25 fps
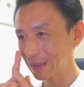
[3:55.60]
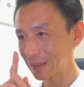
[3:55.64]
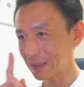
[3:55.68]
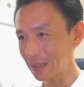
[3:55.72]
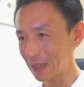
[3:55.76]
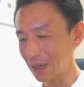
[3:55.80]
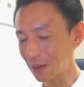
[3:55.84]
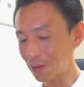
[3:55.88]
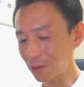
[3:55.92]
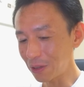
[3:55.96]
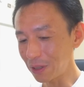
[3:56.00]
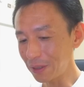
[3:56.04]

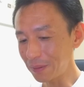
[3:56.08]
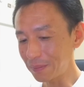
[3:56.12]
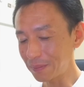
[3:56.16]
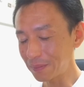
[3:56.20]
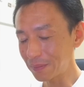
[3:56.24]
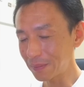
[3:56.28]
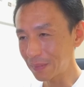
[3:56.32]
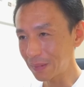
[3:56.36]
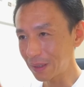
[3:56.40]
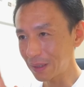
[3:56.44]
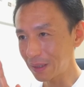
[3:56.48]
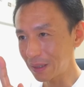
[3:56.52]
さあ来い
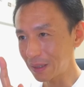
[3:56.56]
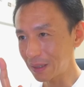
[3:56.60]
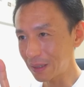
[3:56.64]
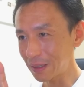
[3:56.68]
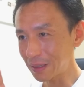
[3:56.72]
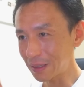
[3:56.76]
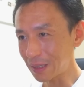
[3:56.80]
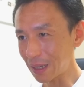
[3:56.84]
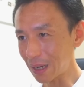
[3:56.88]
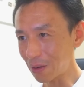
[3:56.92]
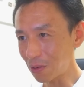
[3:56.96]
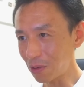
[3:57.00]

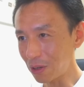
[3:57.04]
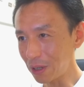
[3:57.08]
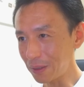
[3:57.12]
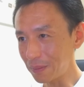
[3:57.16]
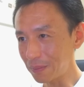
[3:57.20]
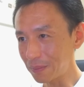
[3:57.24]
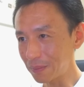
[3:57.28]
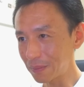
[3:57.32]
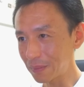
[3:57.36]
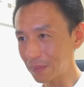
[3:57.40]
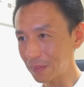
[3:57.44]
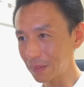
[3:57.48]
さあ来い
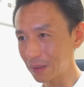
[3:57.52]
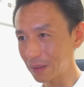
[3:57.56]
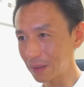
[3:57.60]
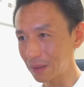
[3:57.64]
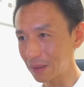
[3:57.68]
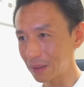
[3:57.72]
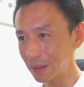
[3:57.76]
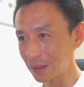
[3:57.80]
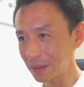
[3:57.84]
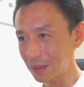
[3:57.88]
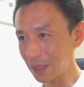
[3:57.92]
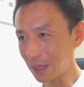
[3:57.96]

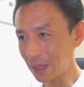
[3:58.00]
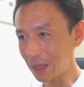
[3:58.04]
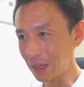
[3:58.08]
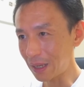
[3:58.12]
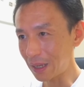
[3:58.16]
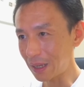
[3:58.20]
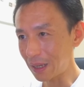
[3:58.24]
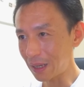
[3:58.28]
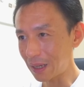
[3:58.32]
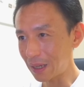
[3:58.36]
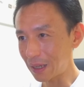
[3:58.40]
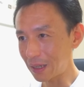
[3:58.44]

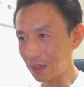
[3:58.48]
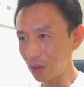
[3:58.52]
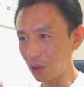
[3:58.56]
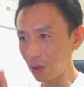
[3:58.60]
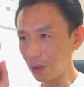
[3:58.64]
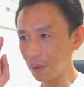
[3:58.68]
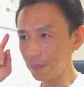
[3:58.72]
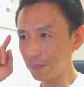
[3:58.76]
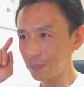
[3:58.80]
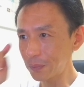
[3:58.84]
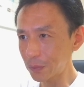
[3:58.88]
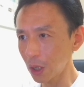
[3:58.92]
せー
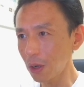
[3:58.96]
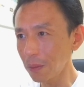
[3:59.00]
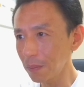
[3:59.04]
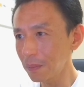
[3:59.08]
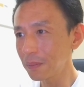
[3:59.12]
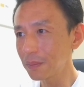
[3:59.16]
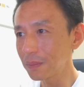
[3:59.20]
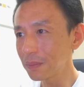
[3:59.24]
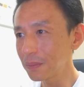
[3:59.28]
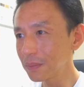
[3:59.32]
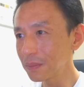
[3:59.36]
のドン